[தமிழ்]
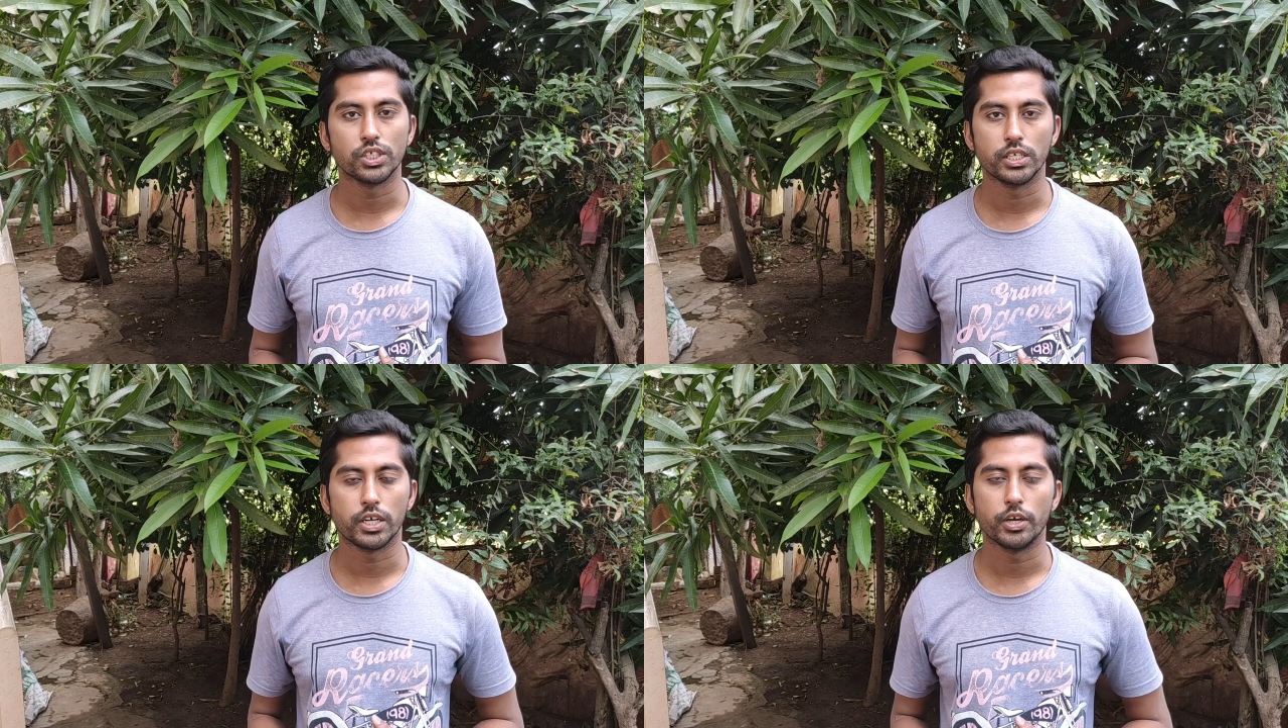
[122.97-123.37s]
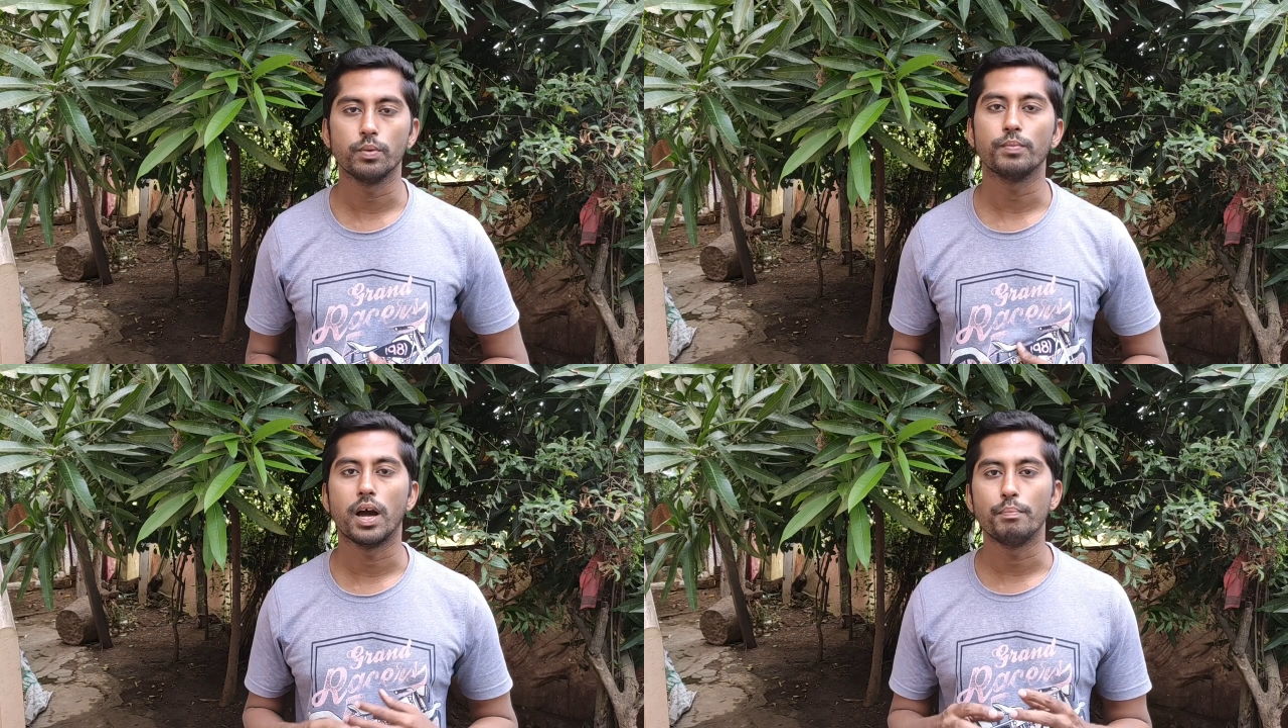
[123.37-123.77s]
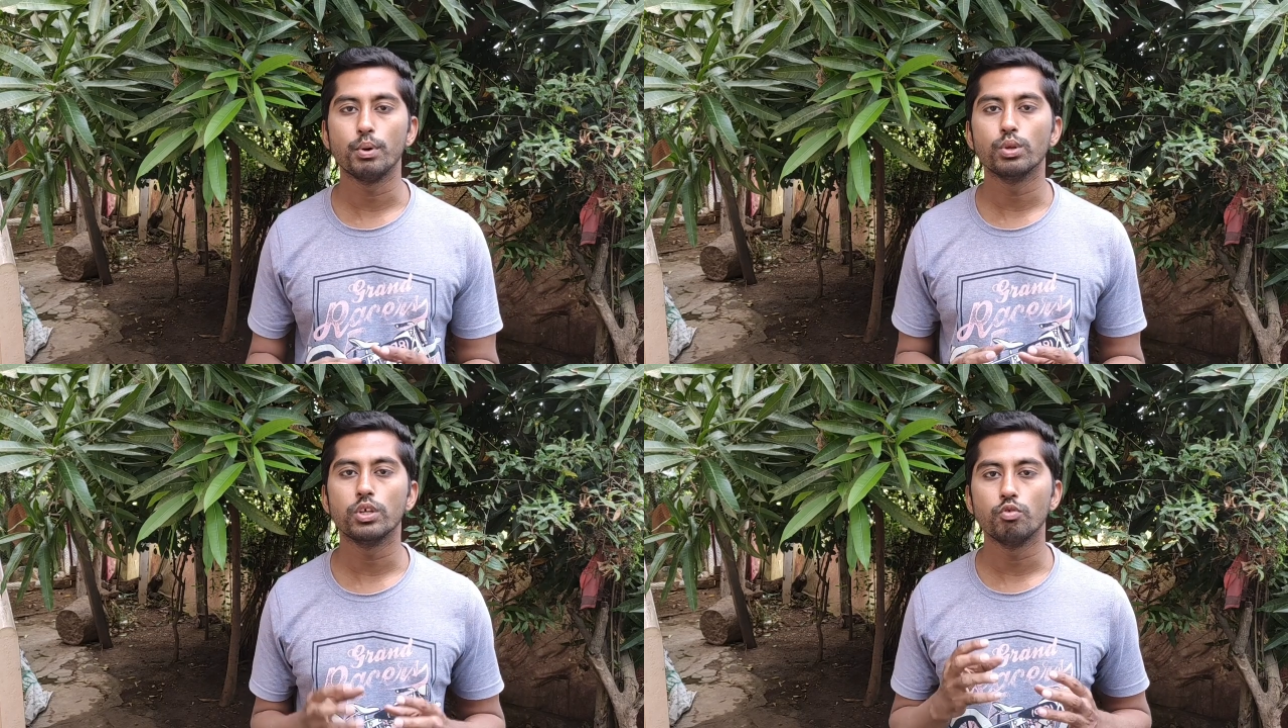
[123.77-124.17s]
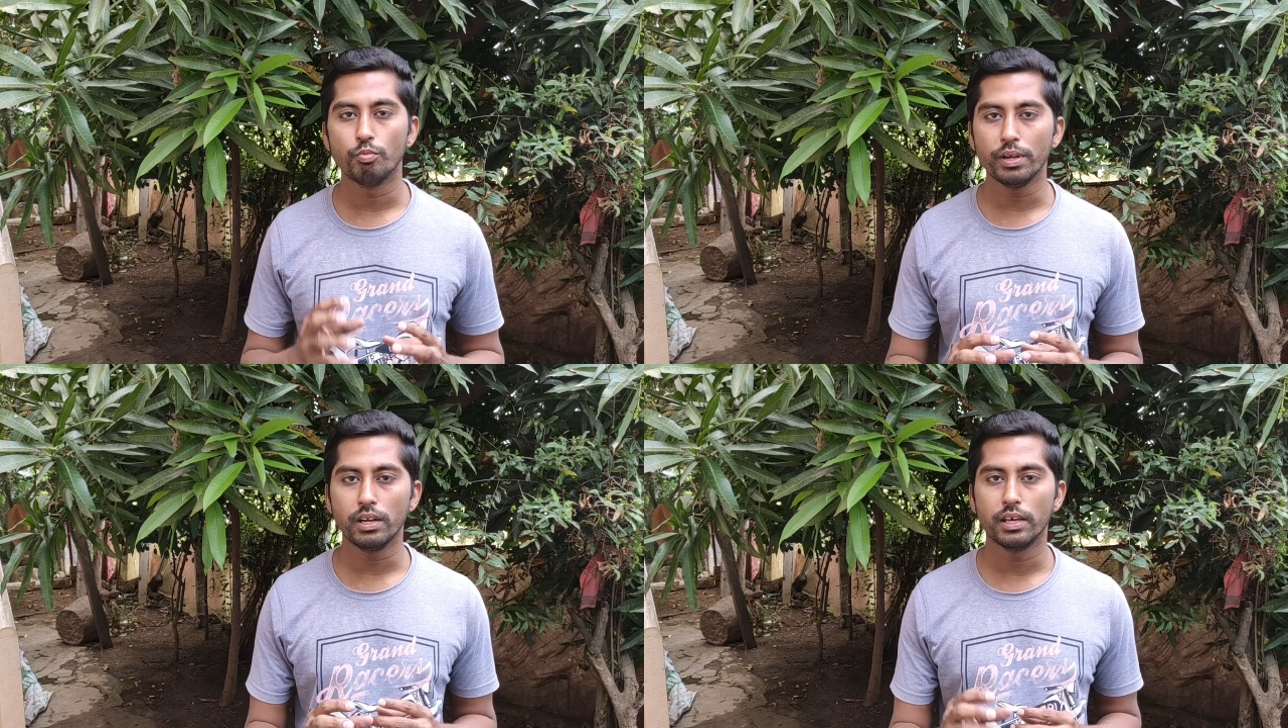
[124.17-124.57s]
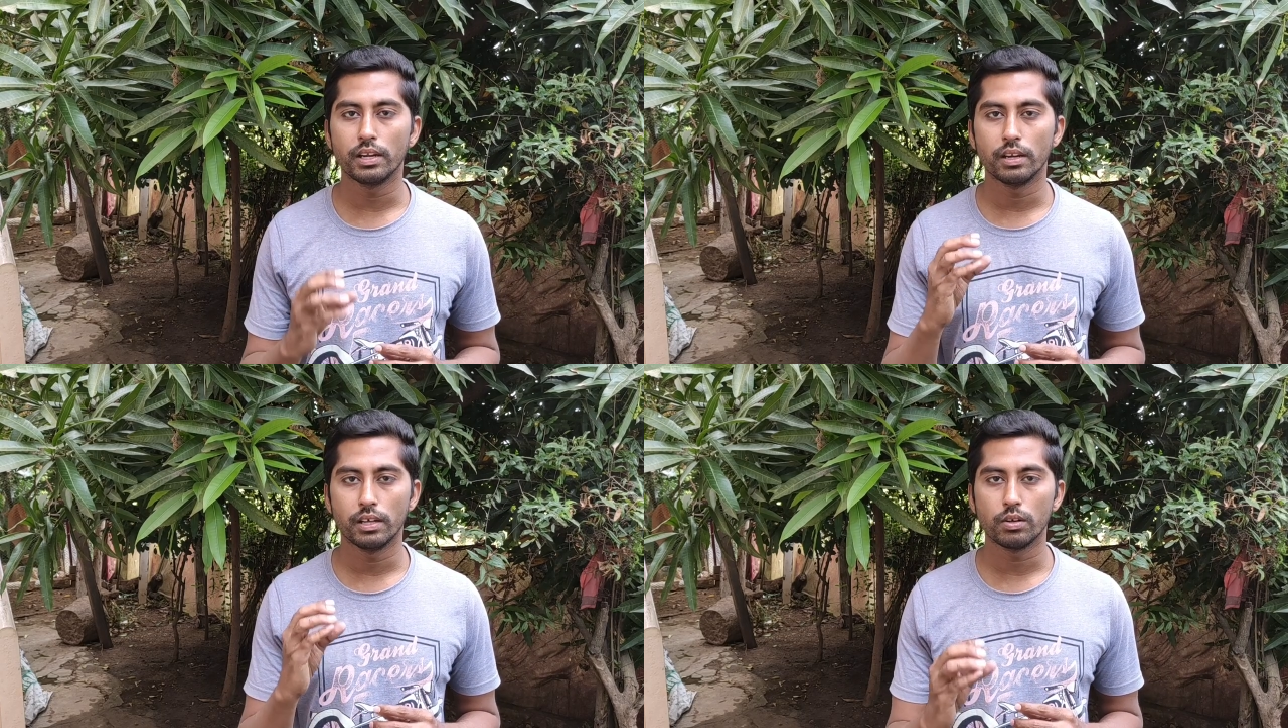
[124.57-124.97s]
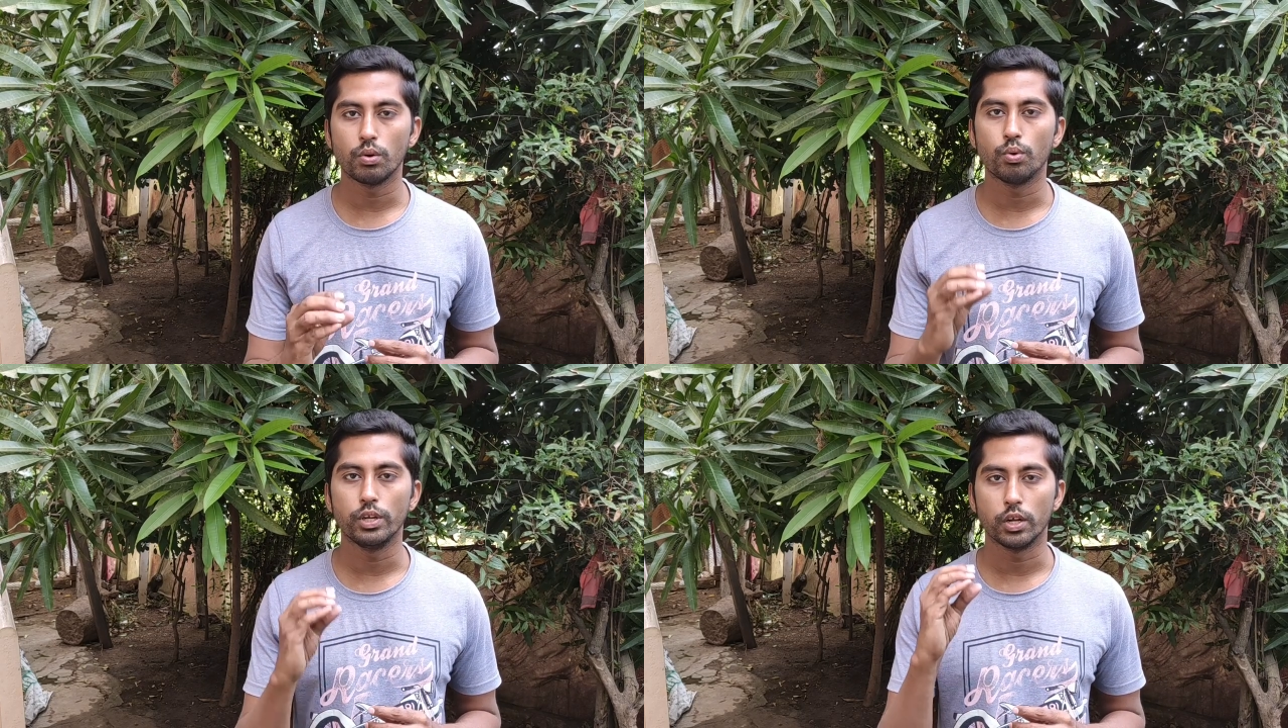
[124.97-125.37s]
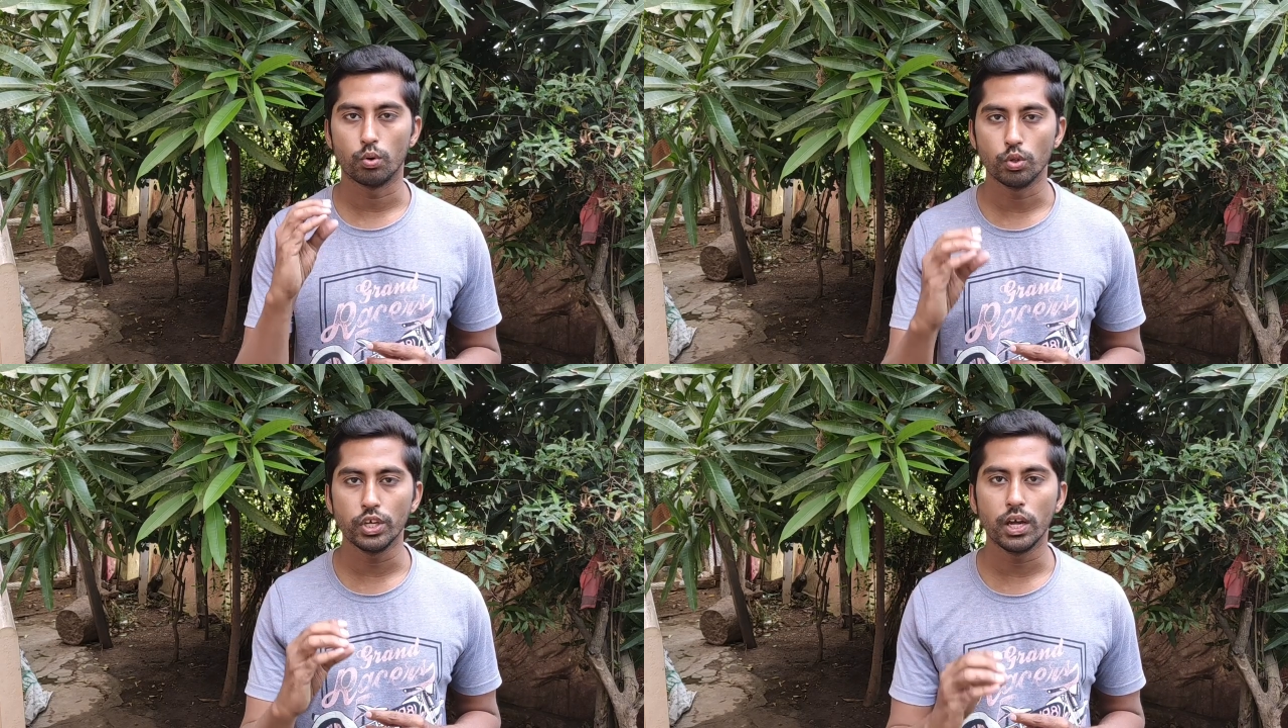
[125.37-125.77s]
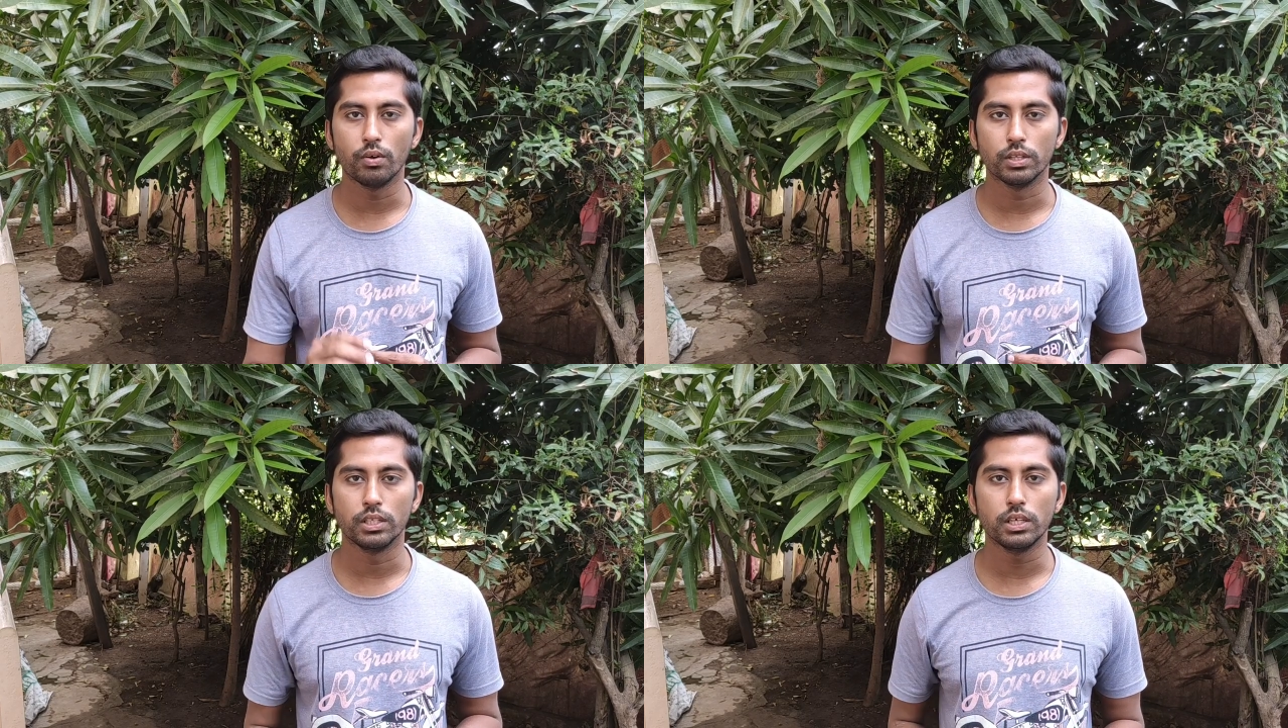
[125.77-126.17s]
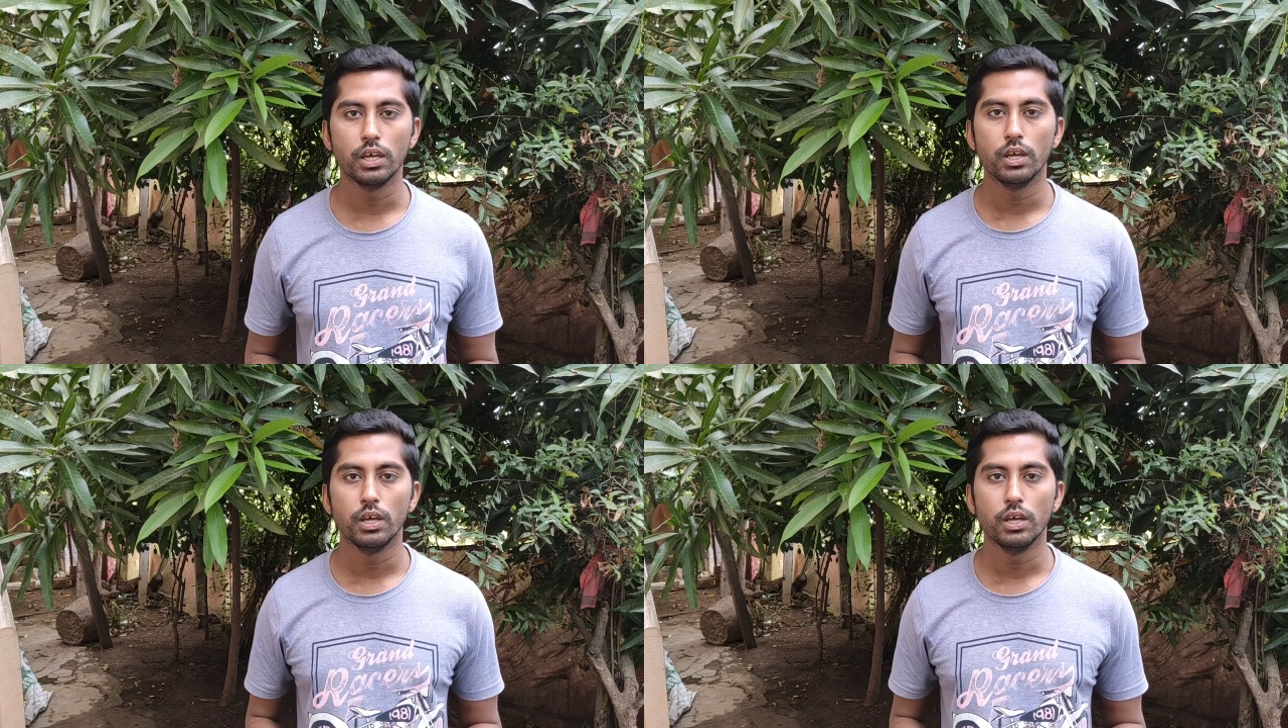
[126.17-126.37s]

வந்து சென்றடையும் அப்போ வந்து உமிழ் நீர்ல இருக்கக்கூடிய நொதிகள் வந்து